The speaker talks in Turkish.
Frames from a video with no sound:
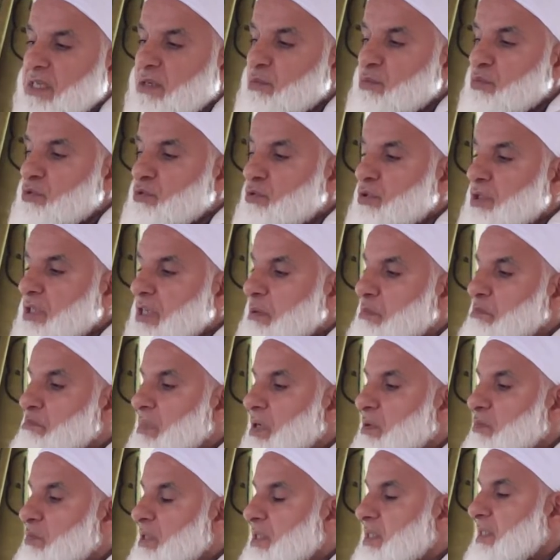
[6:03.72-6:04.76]
de bunu
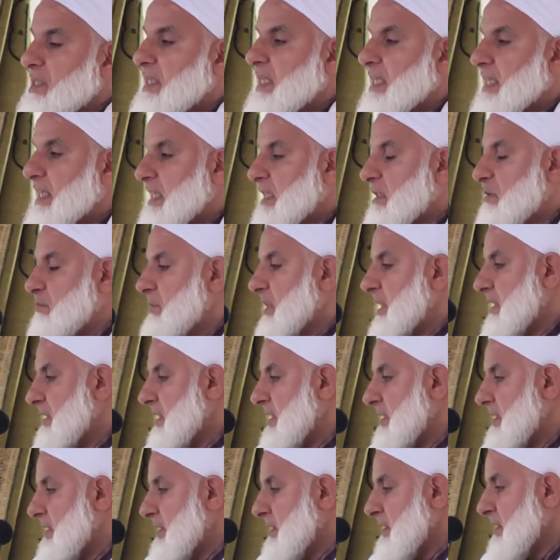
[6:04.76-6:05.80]
yapmamız
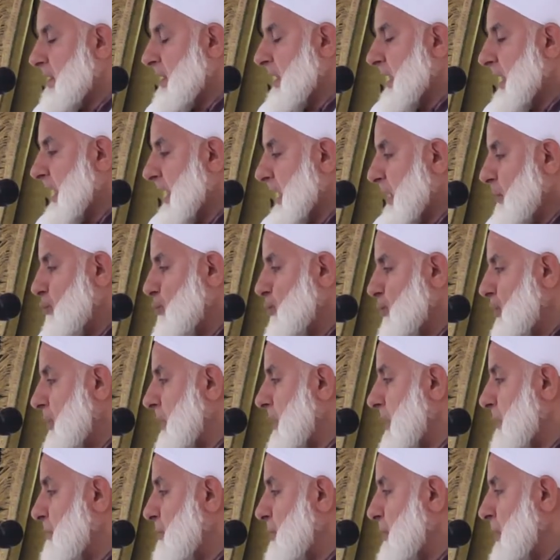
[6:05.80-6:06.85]
gerekmektedir. Bunu
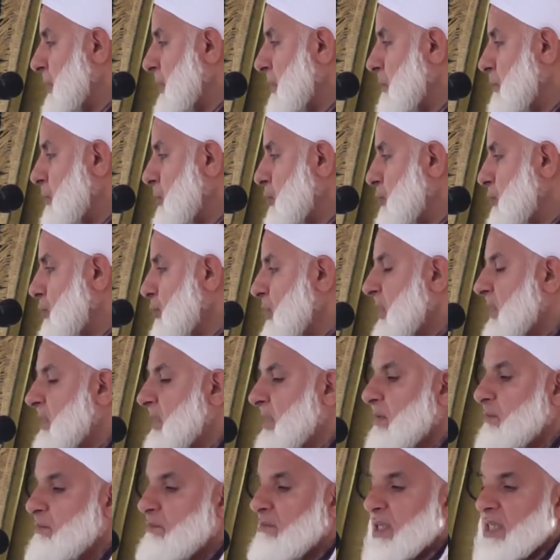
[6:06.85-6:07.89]
yaptığımız
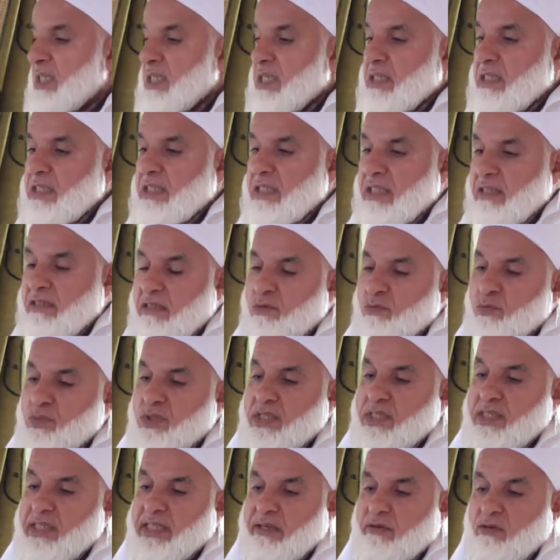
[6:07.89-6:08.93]
oranda
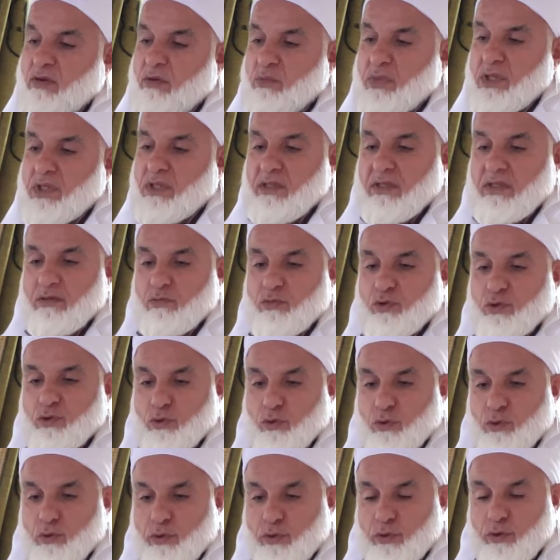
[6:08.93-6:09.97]
medeniyetimizi devam
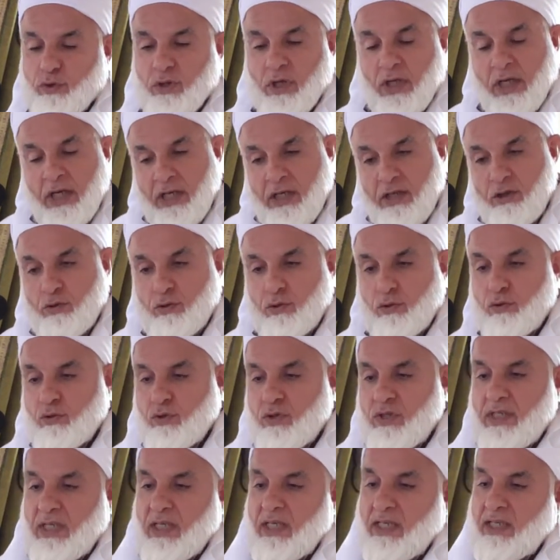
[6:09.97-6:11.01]
ettirmiş oluruz.
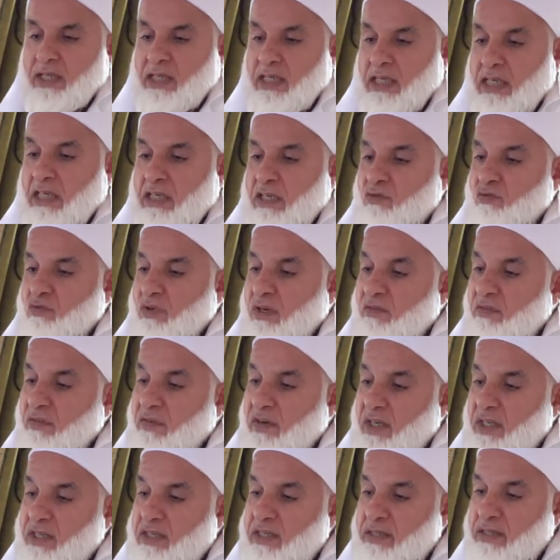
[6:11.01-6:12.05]
Yoksa
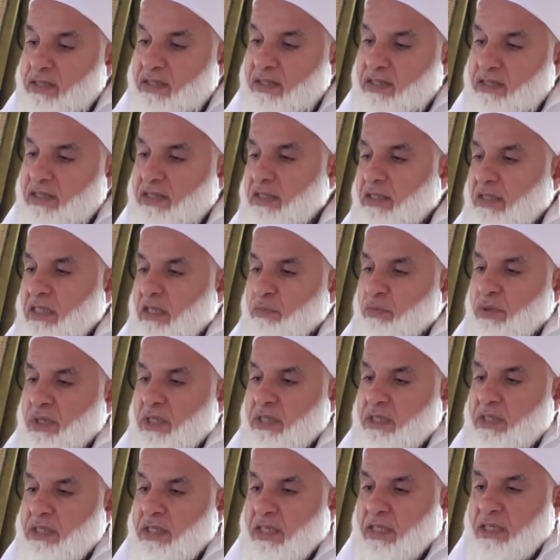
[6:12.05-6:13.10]
vefasızlık
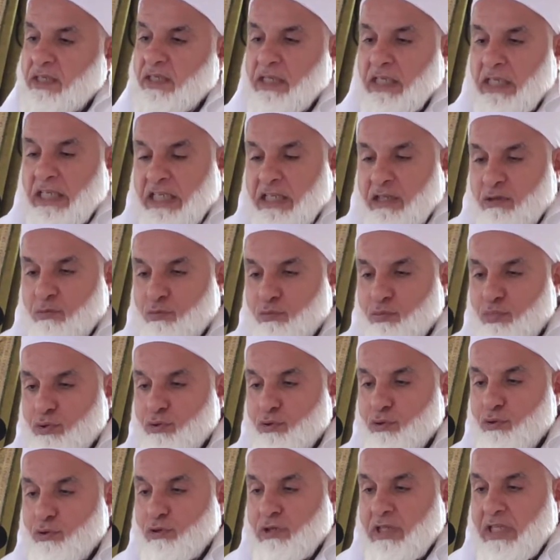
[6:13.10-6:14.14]
yaparsak
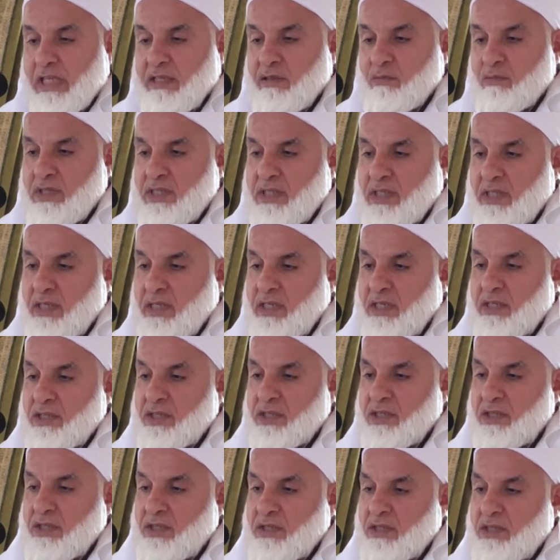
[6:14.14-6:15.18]
büyüklerimize
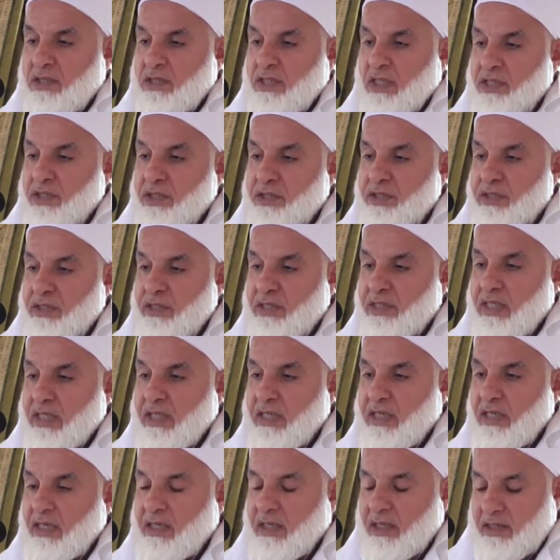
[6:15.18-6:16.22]
karşı,
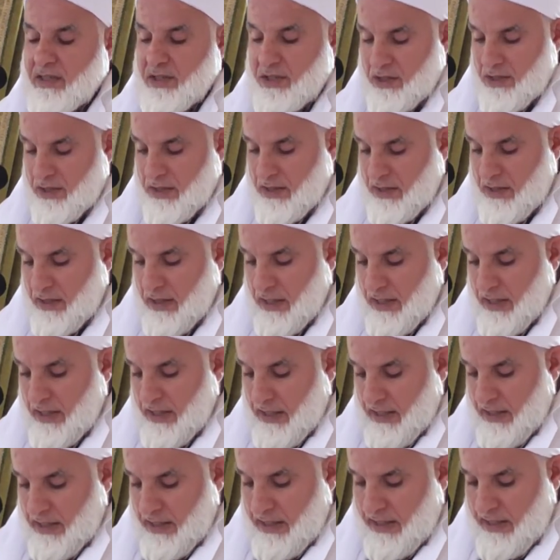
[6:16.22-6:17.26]
yaşlılara karşı
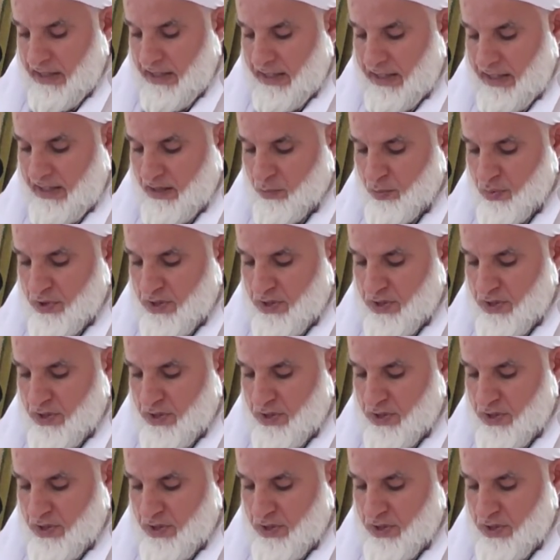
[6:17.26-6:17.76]
gerek